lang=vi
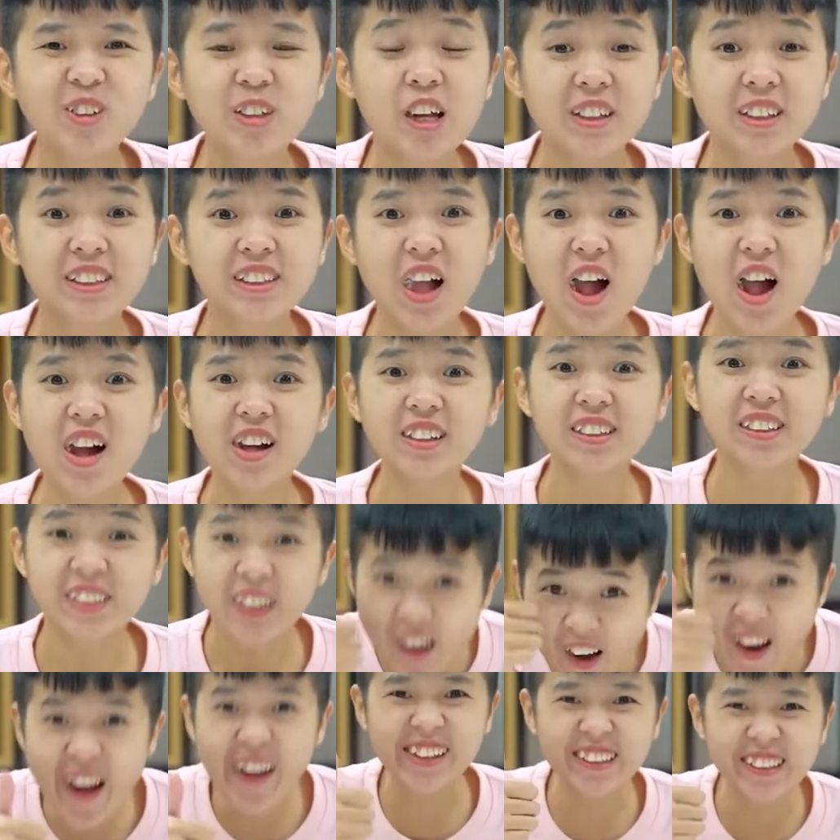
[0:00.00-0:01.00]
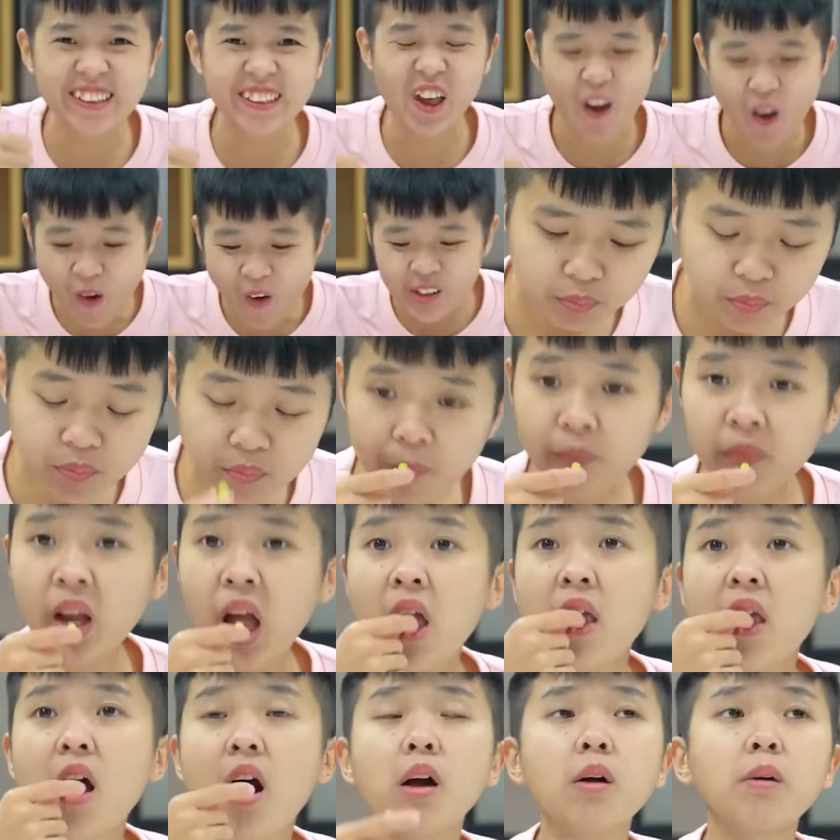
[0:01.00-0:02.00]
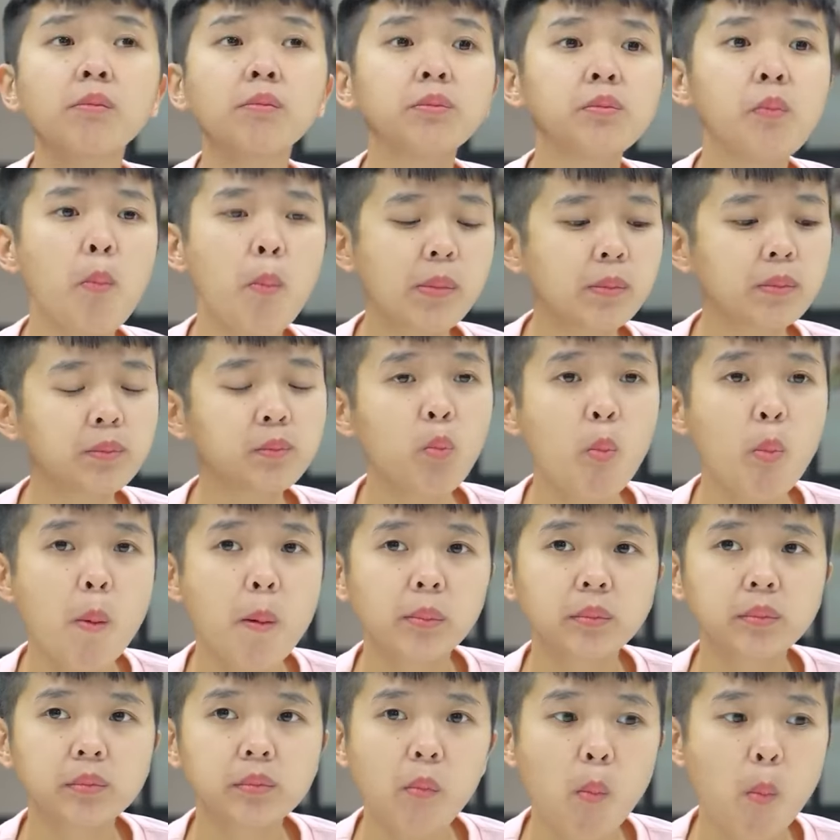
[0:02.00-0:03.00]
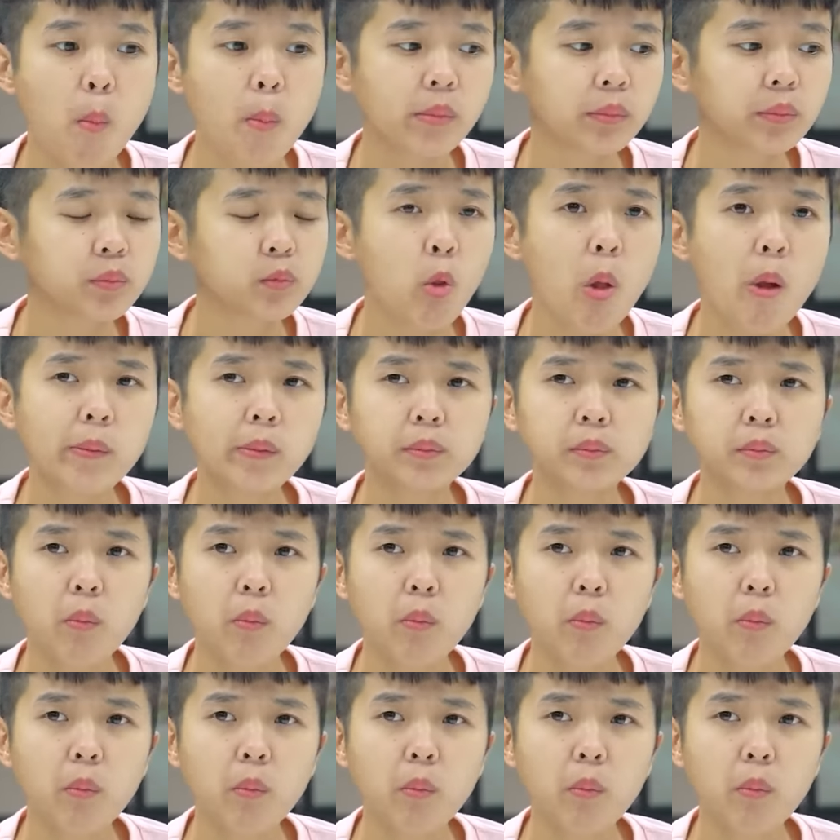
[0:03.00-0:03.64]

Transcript: Thêm viên nữa xem nào. Đây, được đấy.